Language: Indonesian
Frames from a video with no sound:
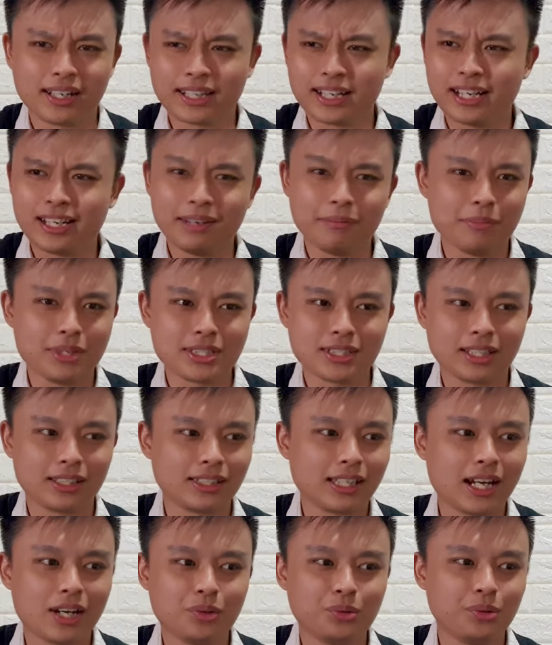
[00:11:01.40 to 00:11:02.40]
kalian bisa
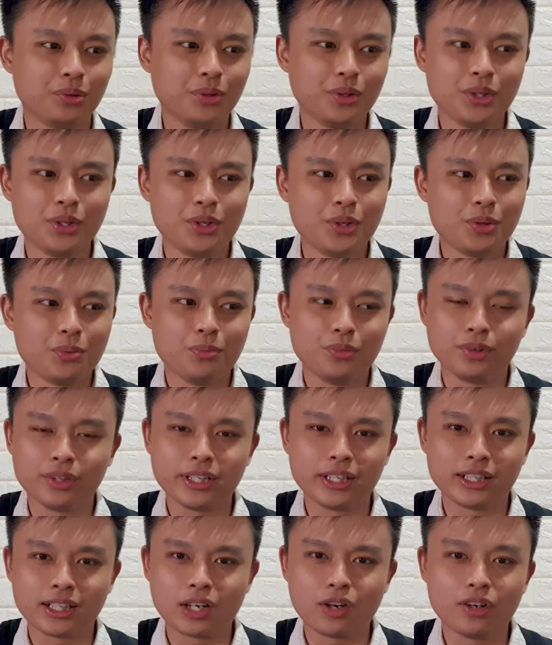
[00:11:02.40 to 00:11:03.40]
tahu
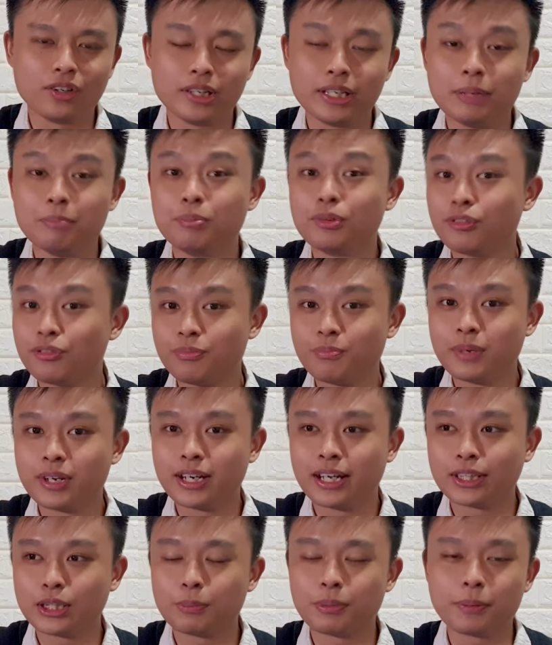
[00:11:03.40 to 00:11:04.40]
mungkin kalau ada improvement
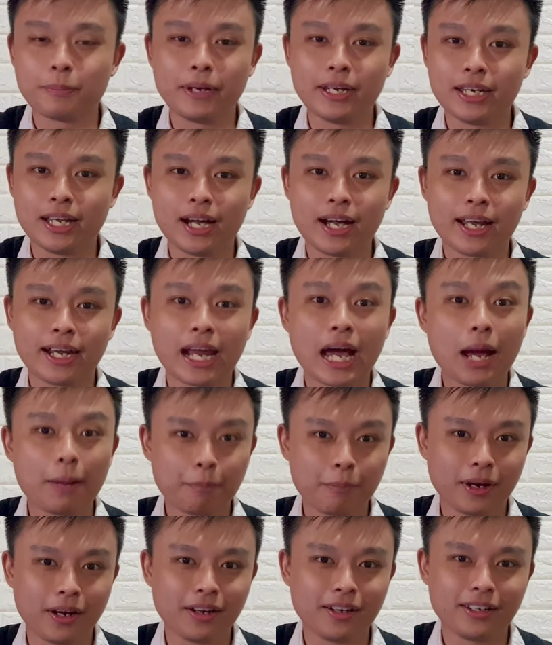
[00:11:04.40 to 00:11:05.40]
atau perbedaan
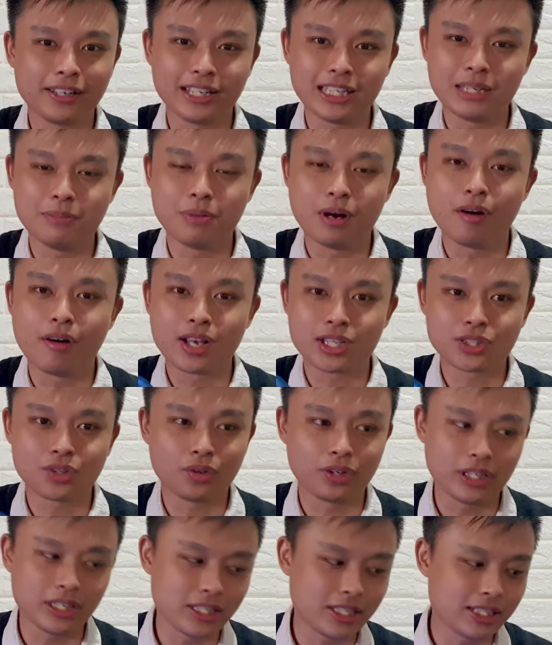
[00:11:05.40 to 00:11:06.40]
apa yang dibawa
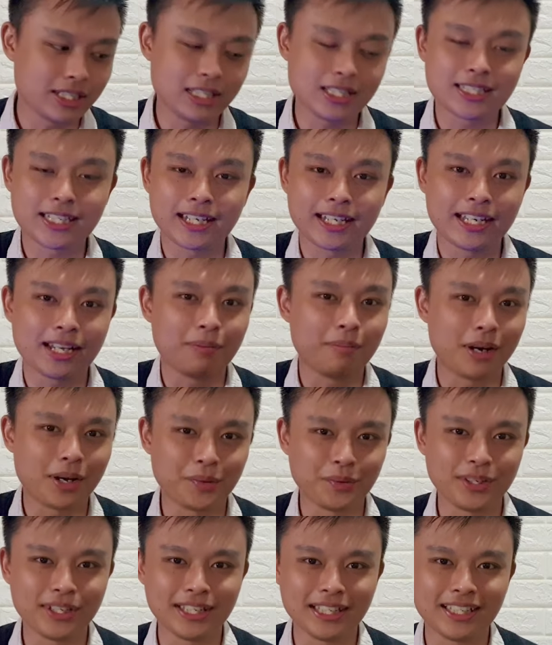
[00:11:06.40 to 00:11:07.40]
Sony di seri yang baru
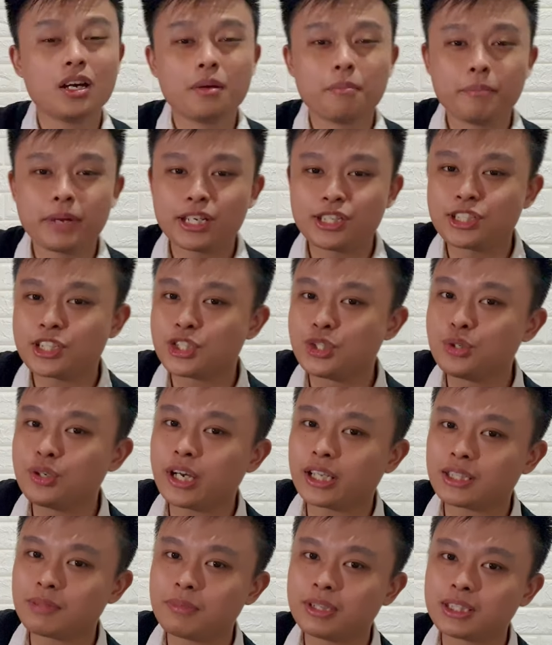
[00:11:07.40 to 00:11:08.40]
ini. Make sure juga
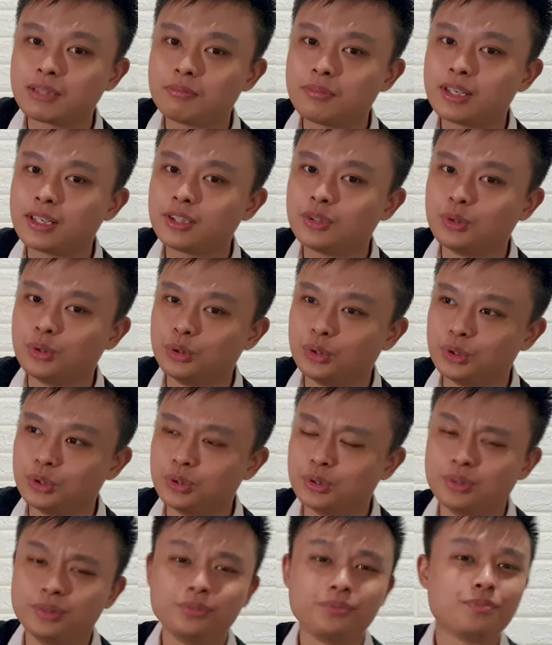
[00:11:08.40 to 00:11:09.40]
teman-teman
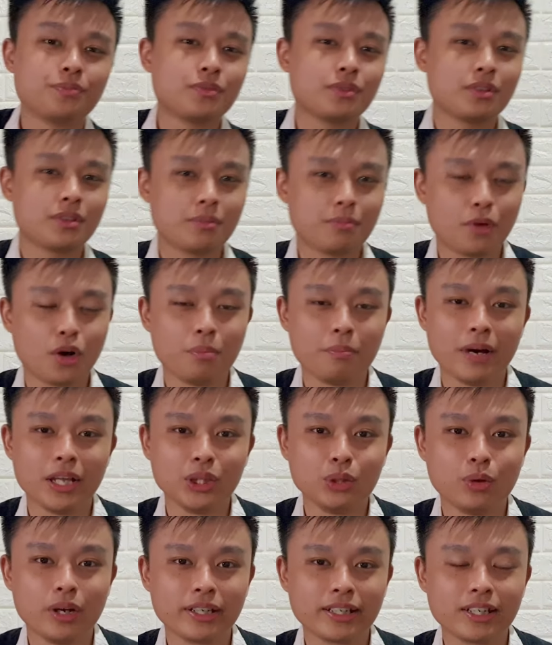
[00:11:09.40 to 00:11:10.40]
untuk mohon
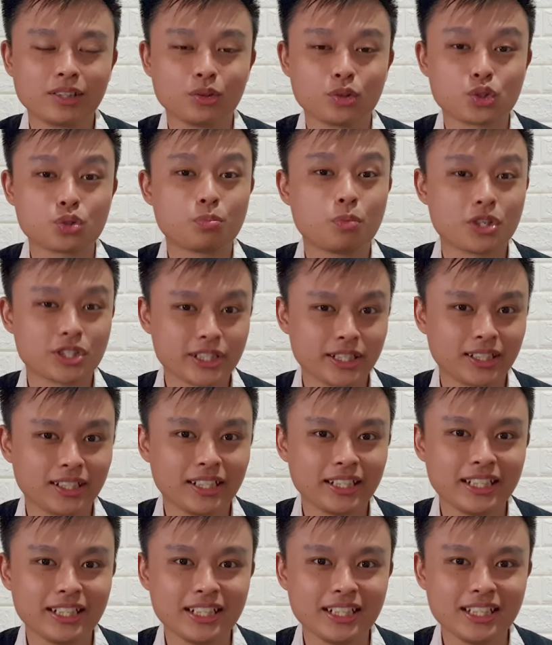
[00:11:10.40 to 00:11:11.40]
bantuannya untuk support channel
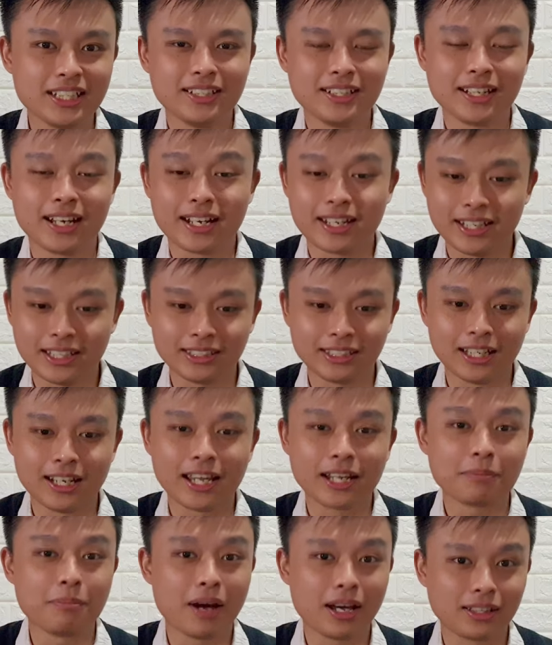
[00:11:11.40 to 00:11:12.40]
ini dengan hit the
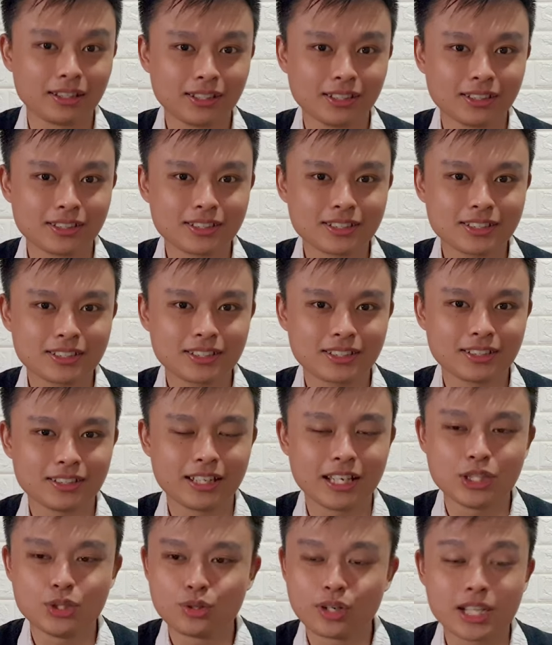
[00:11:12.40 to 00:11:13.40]
like button dan
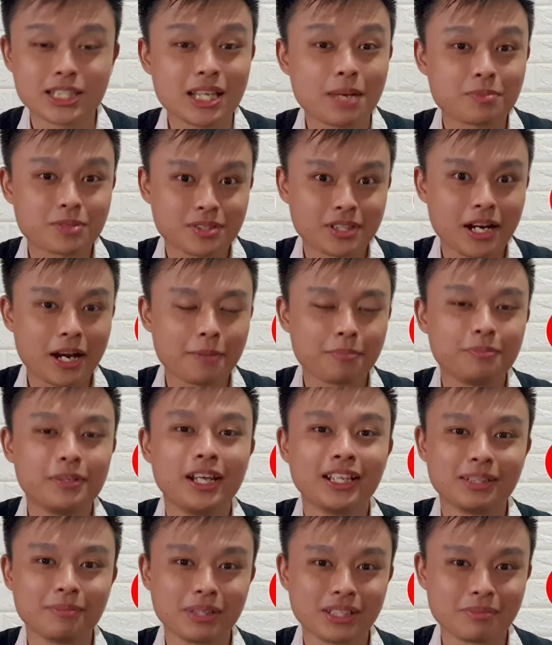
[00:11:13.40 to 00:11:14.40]
juga subscribe bila
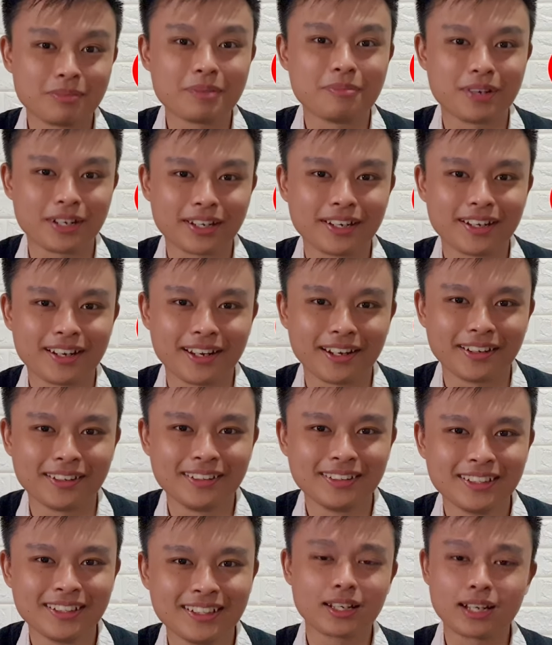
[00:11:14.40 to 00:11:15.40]
teman-teman berkenan.
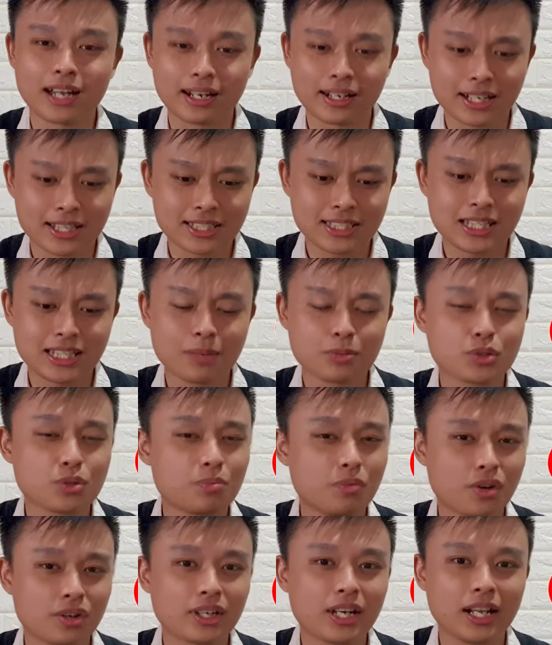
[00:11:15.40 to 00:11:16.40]
Karena setiap
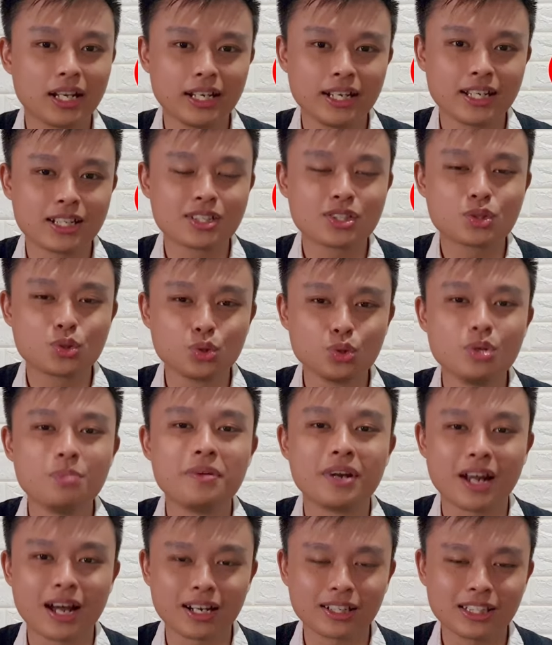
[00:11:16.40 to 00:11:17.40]
support kalian sungguh
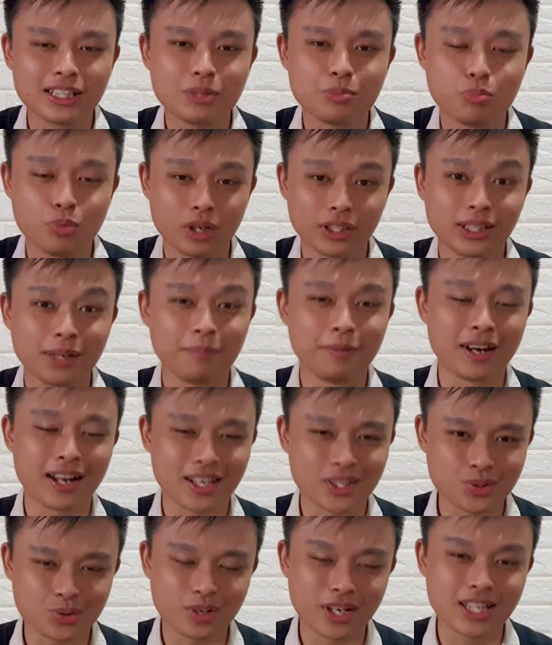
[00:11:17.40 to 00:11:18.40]
berarti buat
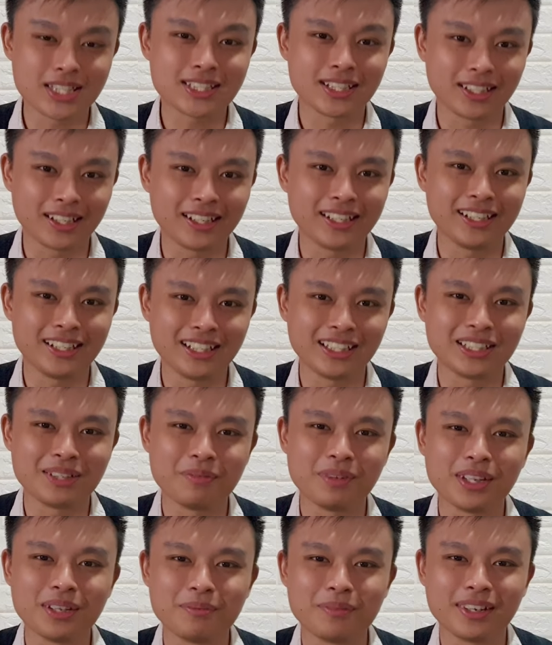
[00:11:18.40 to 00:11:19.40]
keberlangsungan channel ini
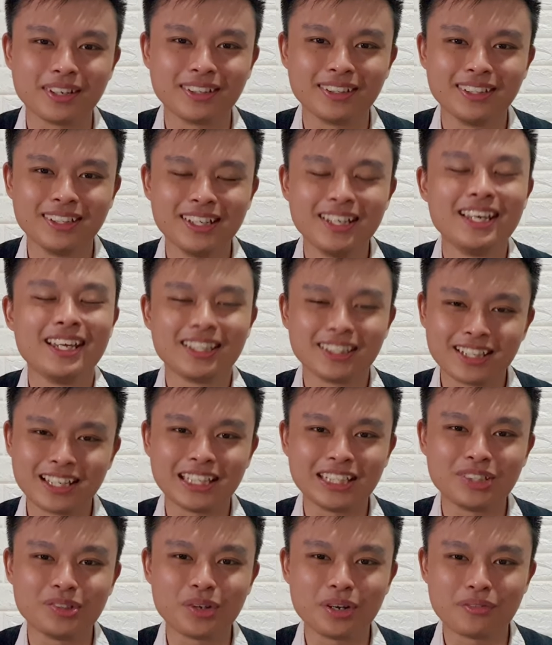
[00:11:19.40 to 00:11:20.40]
teman-teman. Thank
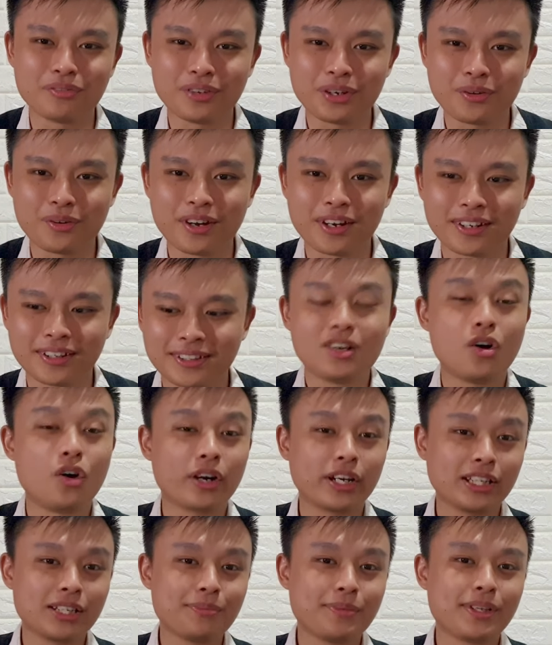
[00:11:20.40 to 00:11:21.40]
you everyone. Oke
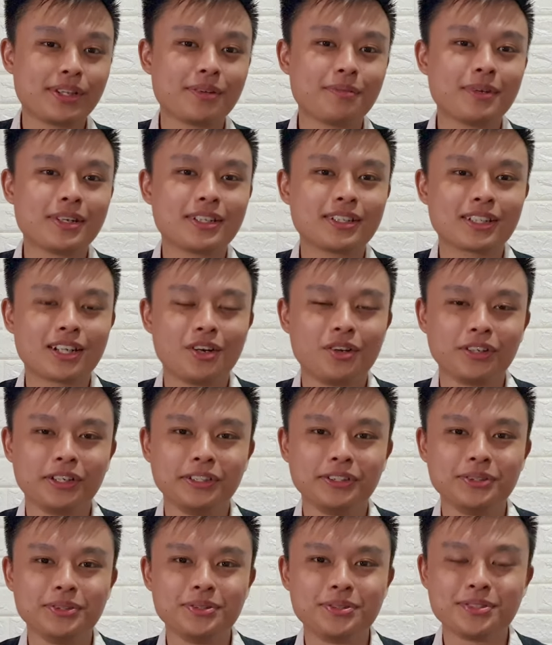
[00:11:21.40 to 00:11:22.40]
teman-teman, kalau
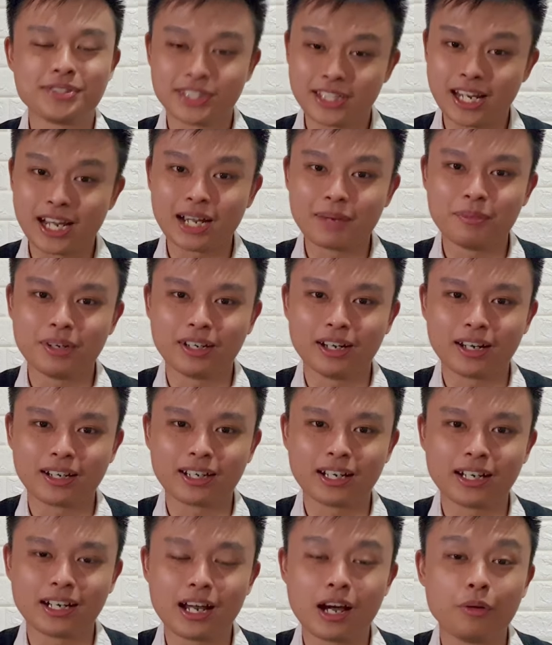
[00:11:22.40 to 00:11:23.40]
gitu silakan
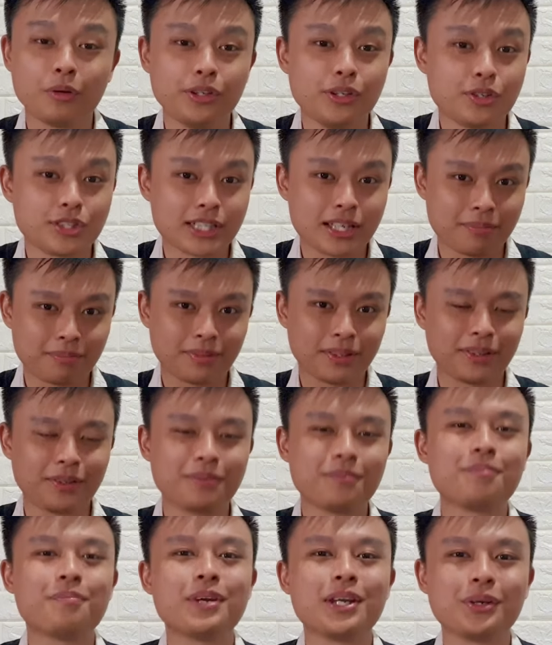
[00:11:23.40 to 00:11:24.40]
mendengarkan audio sampel
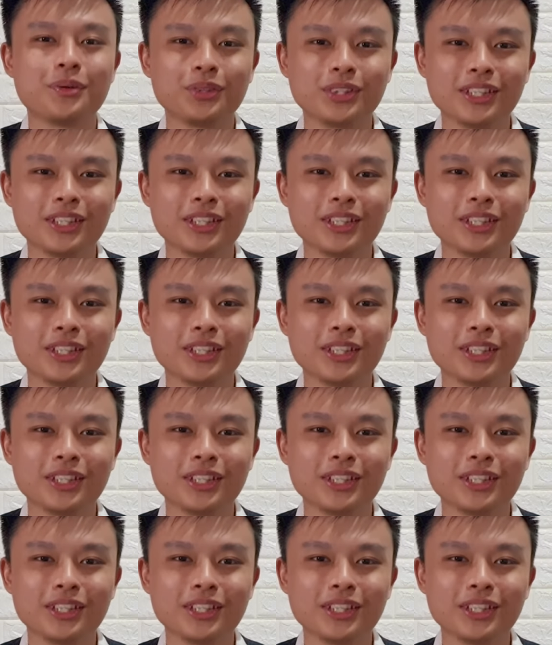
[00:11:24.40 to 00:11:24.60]
berikut